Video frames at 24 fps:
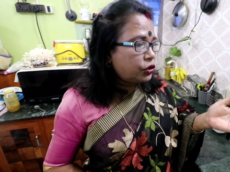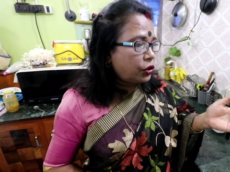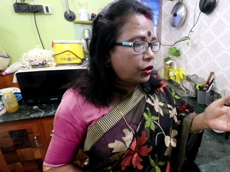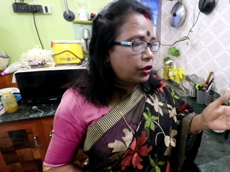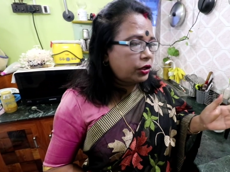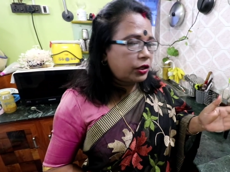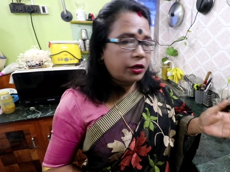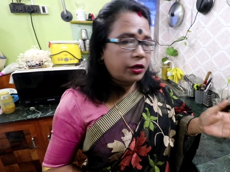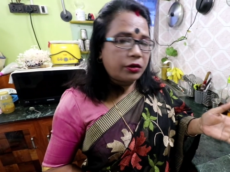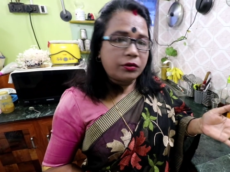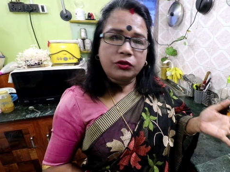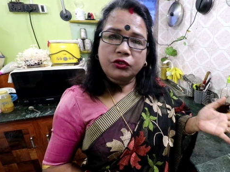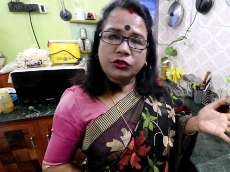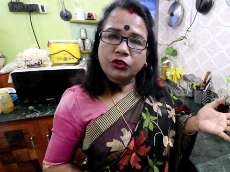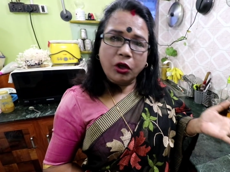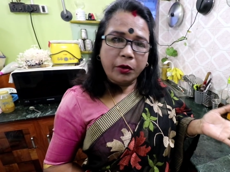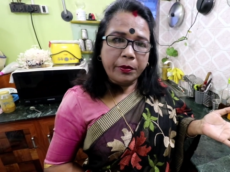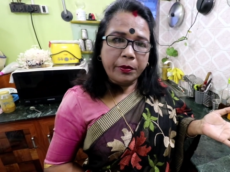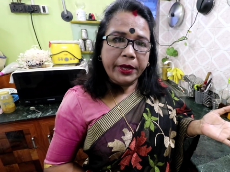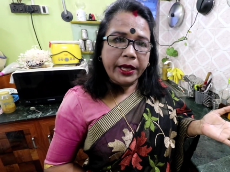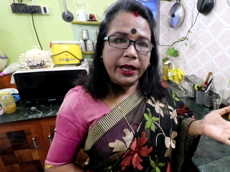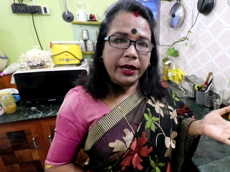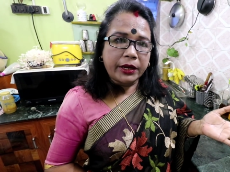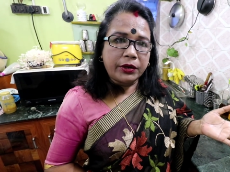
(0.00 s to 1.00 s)
জলটা এখন
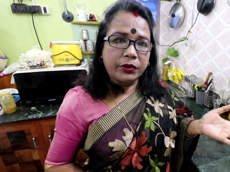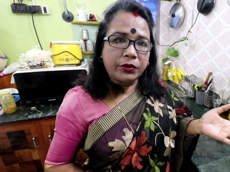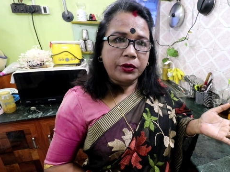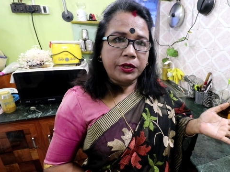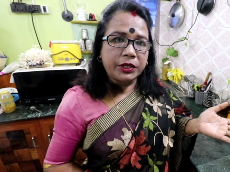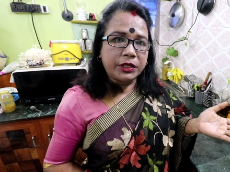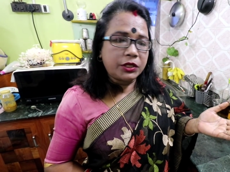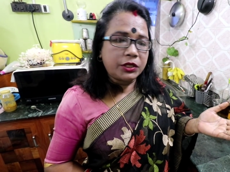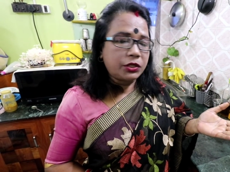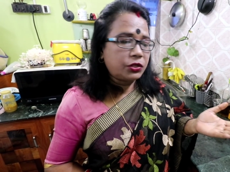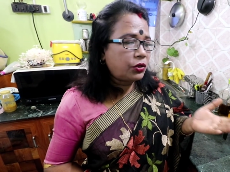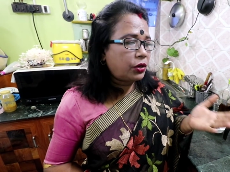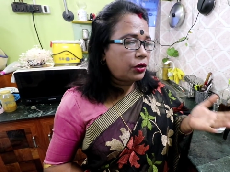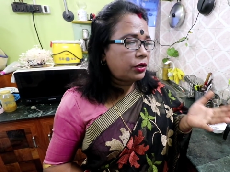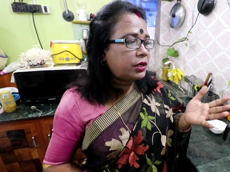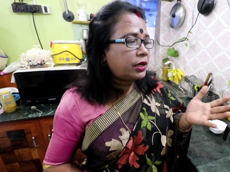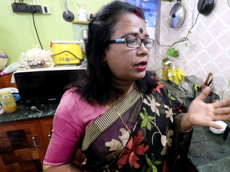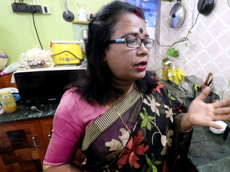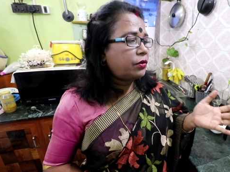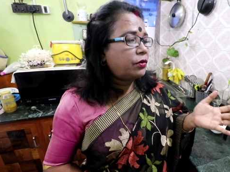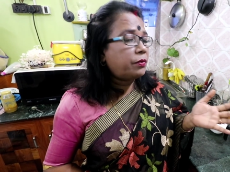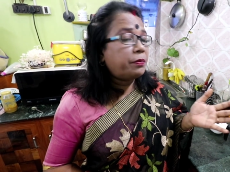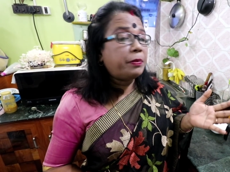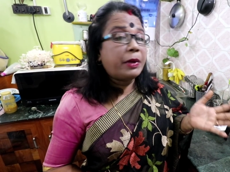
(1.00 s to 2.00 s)
সবে অ্যাড হয়েছে জলটা
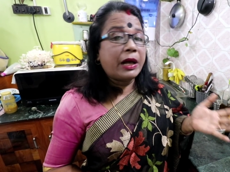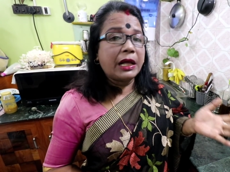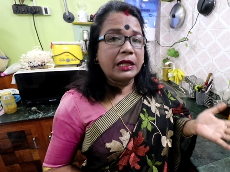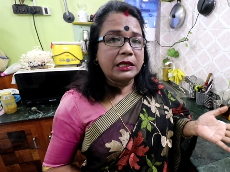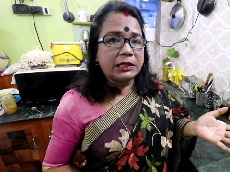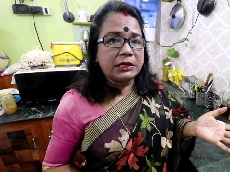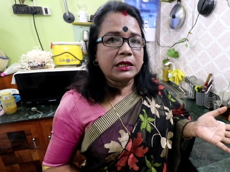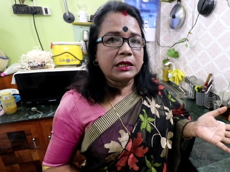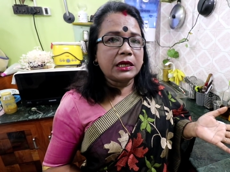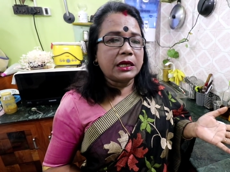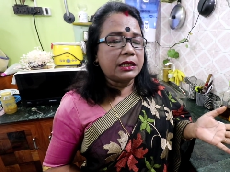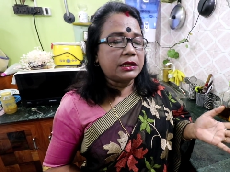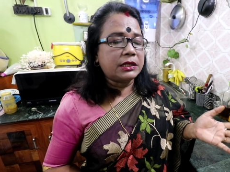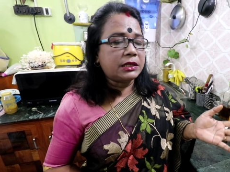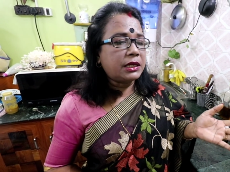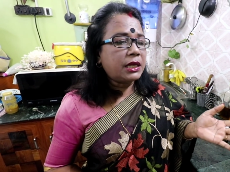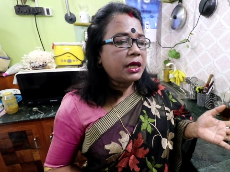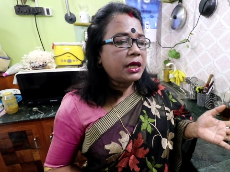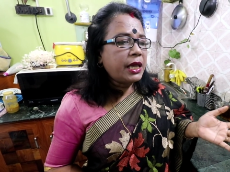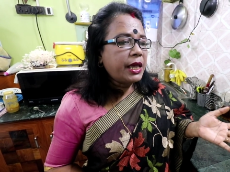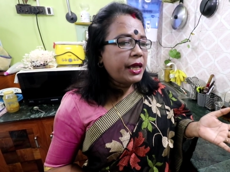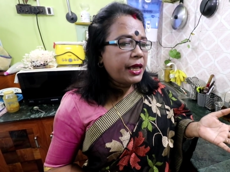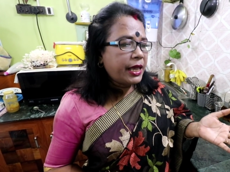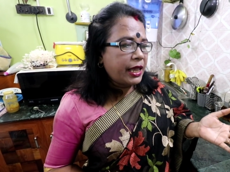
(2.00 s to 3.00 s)
এখন পাঞ্ছা আছে
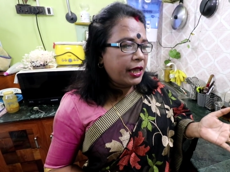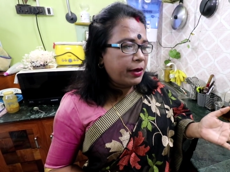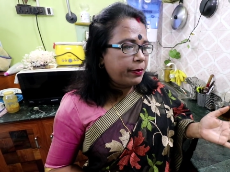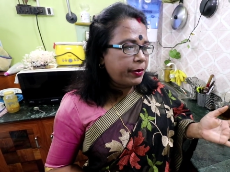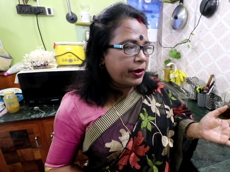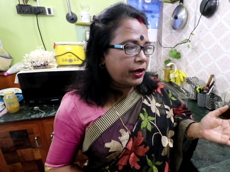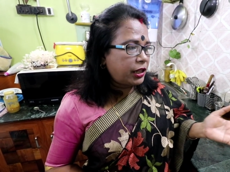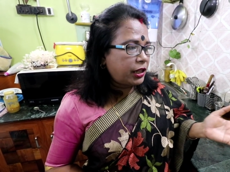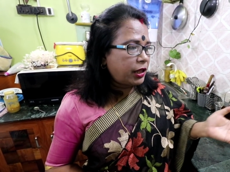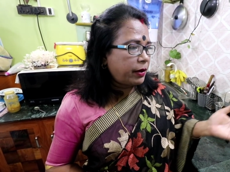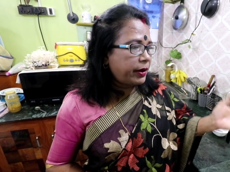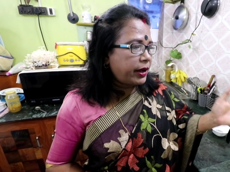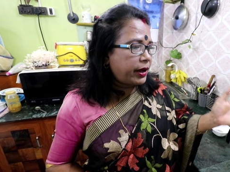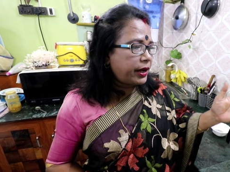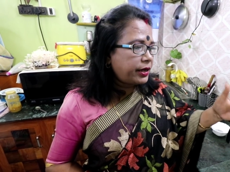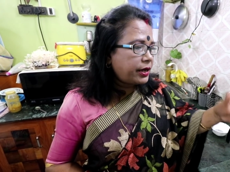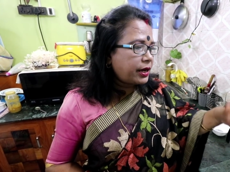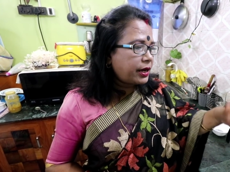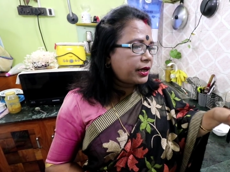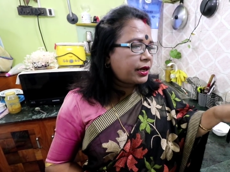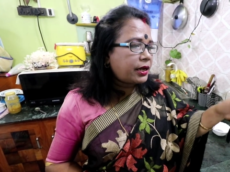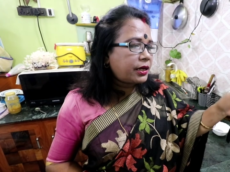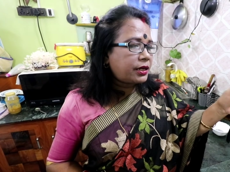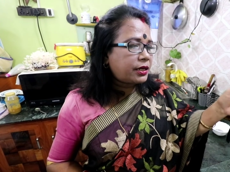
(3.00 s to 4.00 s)
এইবার কেউ
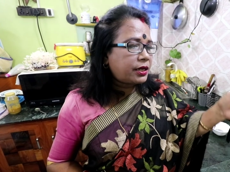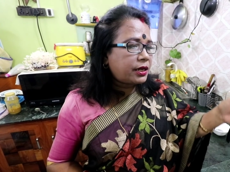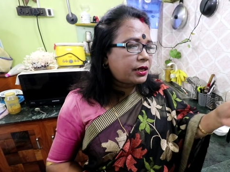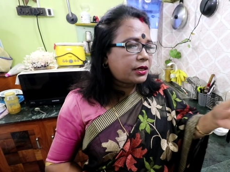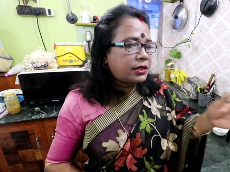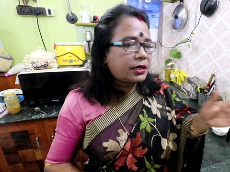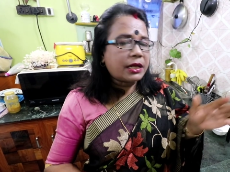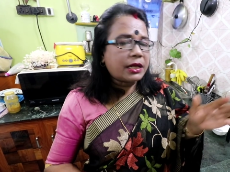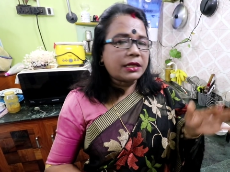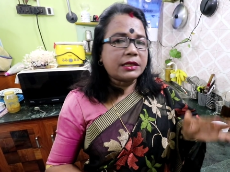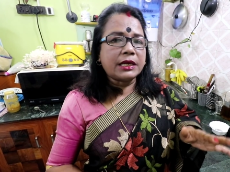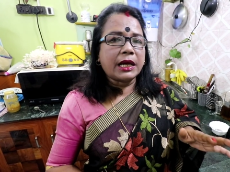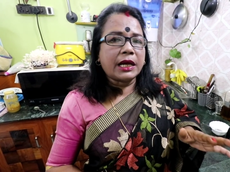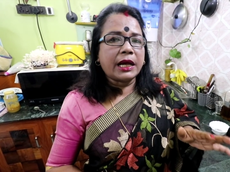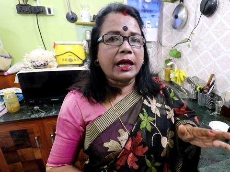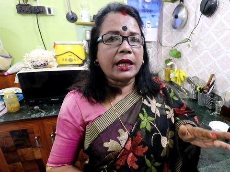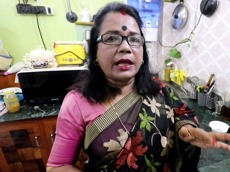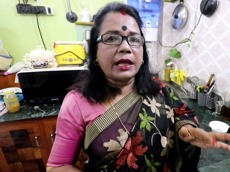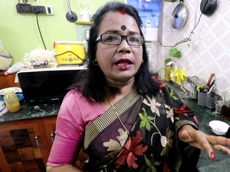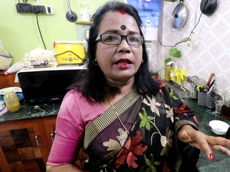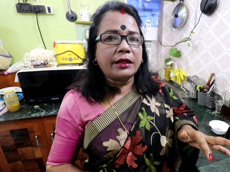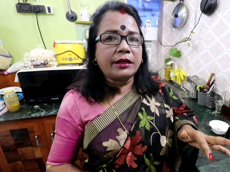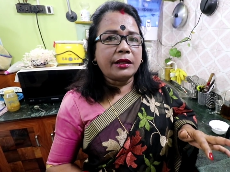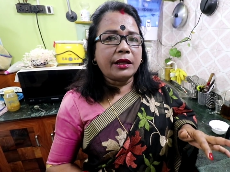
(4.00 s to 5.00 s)
এইটাকে ঠিকঠাক জায়গায়
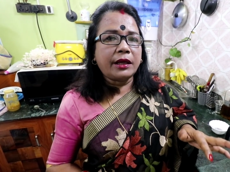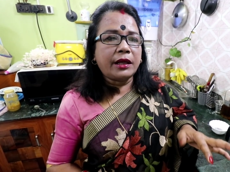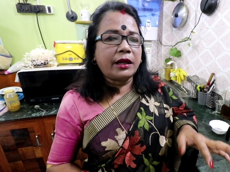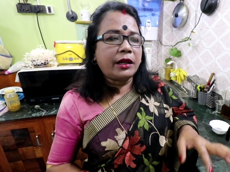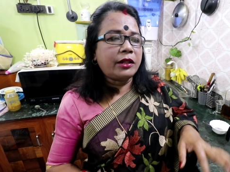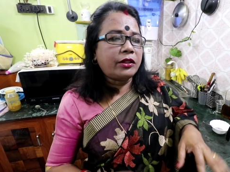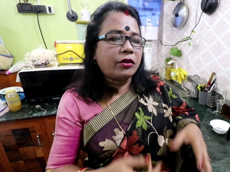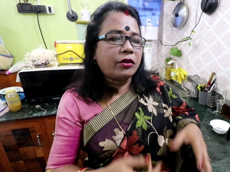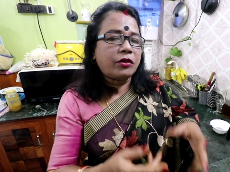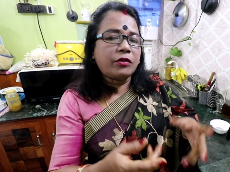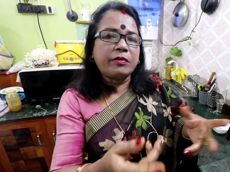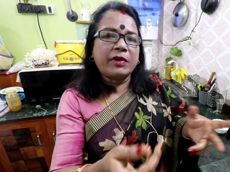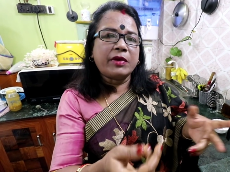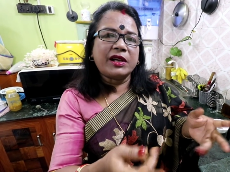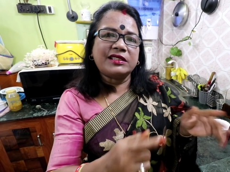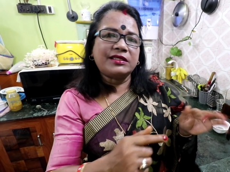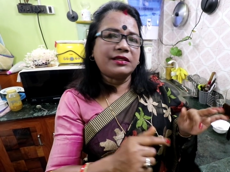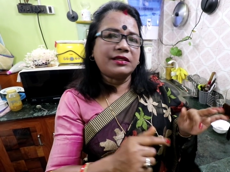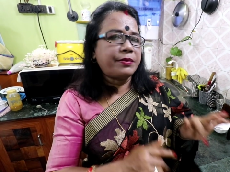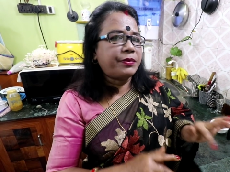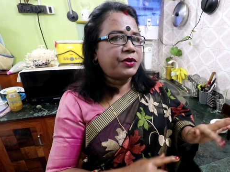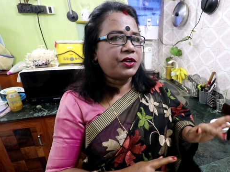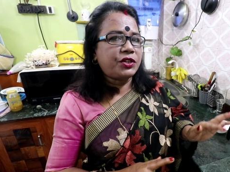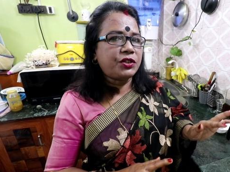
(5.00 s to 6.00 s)
আনতে গেলে তখন
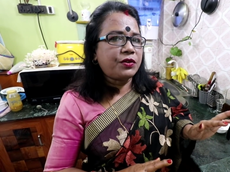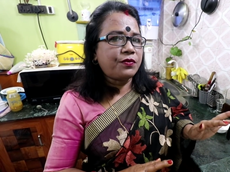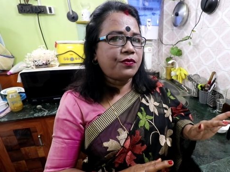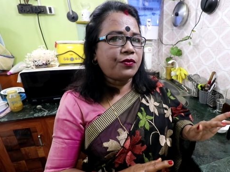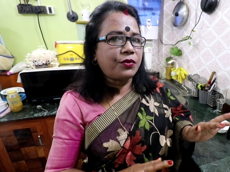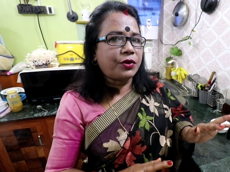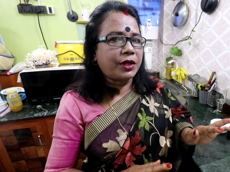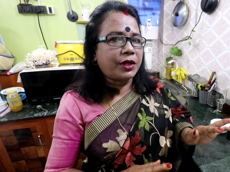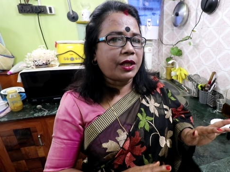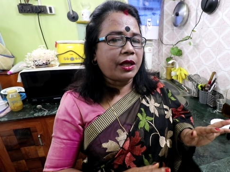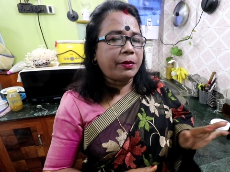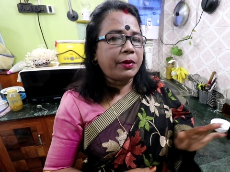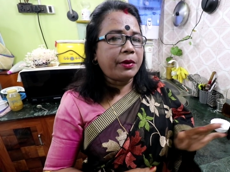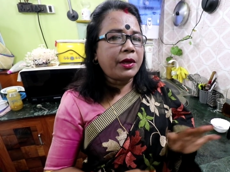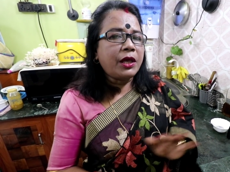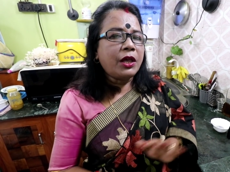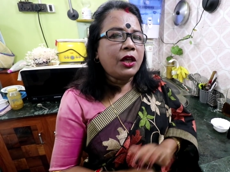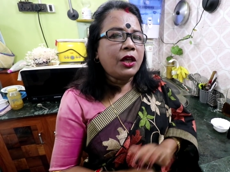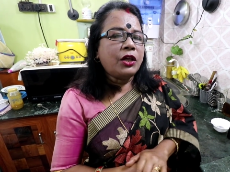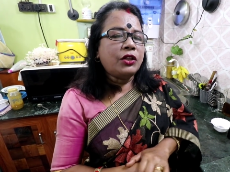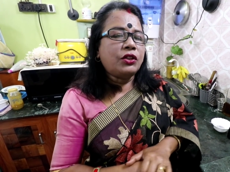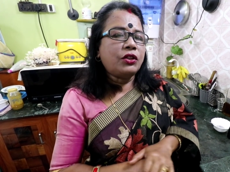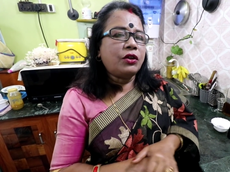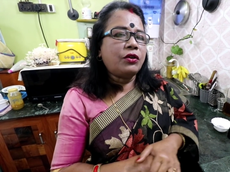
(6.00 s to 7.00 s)
মাছটা বেশি ফুটে যাবে
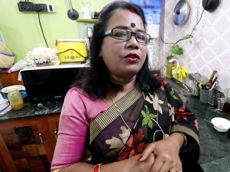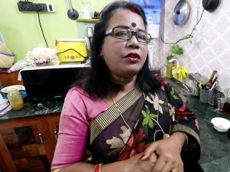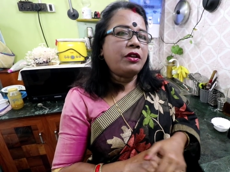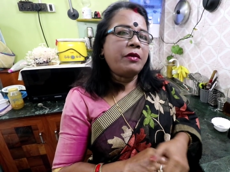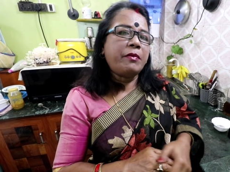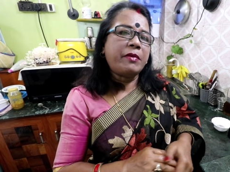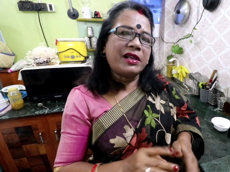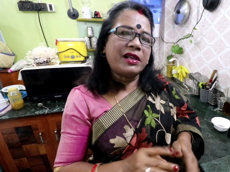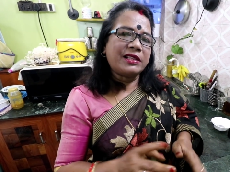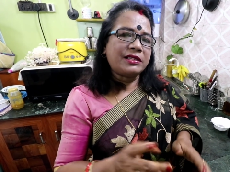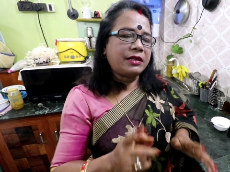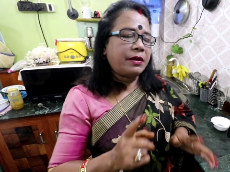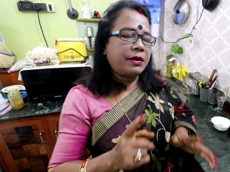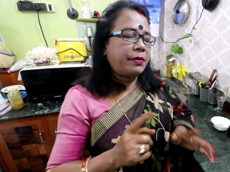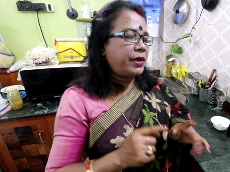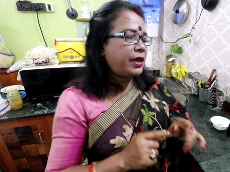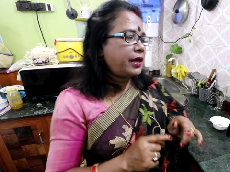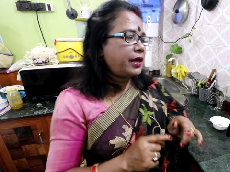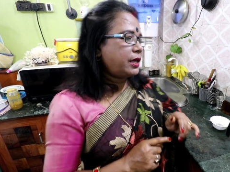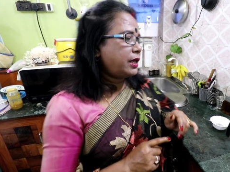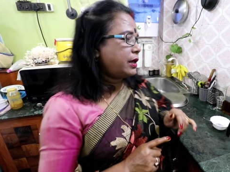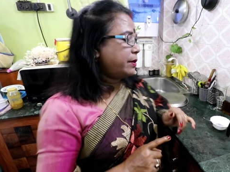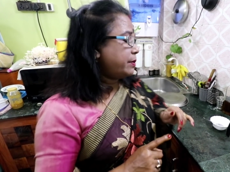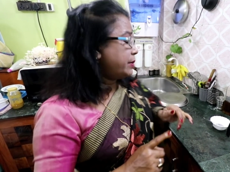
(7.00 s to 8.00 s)
তখন মাছটা
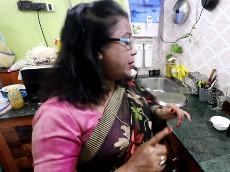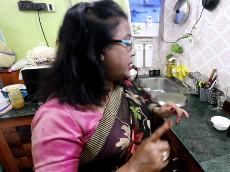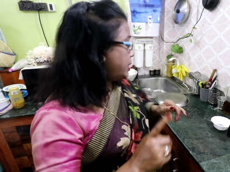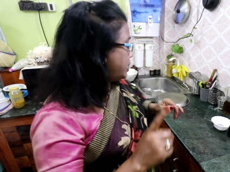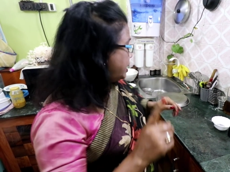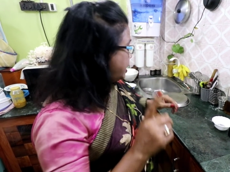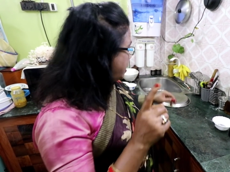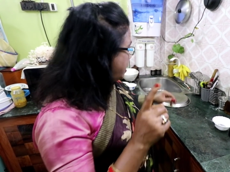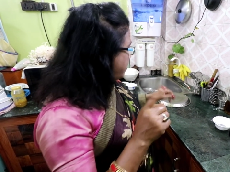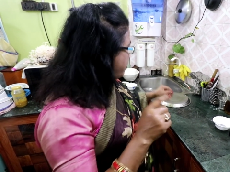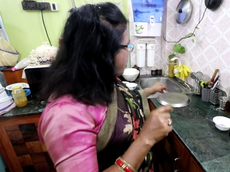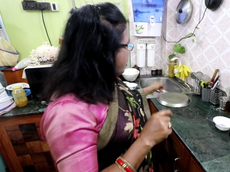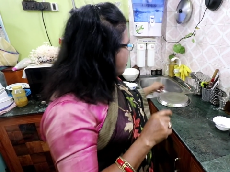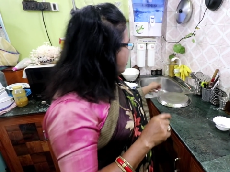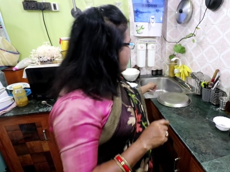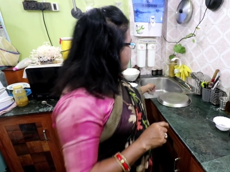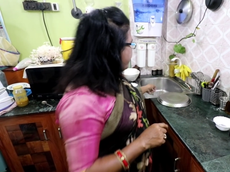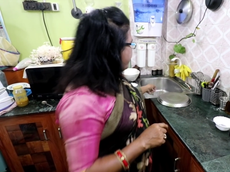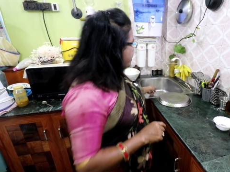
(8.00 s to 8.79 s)
ভেঙে যাবে এবং